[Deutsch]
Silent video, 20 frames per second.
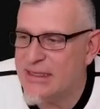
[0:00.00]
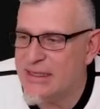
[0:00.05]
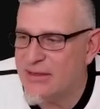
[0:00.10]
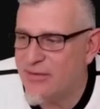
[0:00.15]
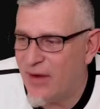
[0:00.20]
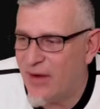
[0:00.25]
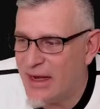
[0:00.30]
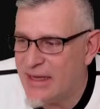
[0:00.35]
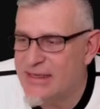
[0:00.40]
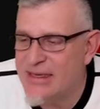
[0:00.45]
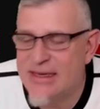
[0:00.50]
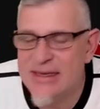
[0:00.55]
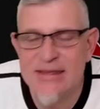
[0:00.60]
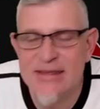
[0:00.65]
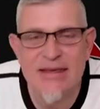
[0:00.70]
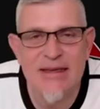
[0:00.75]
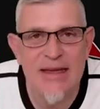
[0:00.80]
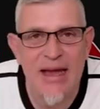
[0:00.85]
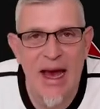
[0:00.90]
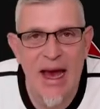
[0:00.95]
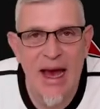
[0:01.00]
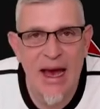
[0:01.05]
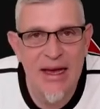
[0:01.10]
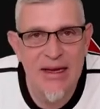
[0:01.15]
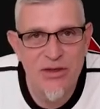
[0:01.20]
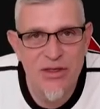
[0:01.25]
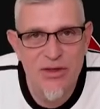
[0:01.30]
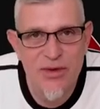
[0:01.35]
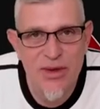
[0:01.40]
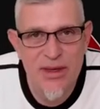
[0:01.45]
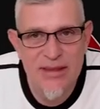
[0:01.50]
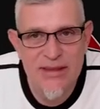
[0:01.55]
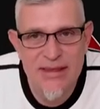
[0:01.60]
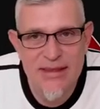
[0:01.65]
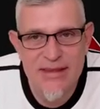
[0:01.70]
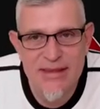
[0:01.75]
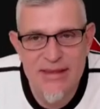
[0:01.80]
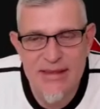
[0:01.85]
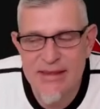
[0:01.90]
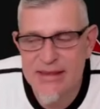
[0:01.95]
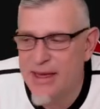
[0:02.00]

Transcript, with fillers: 20., 21.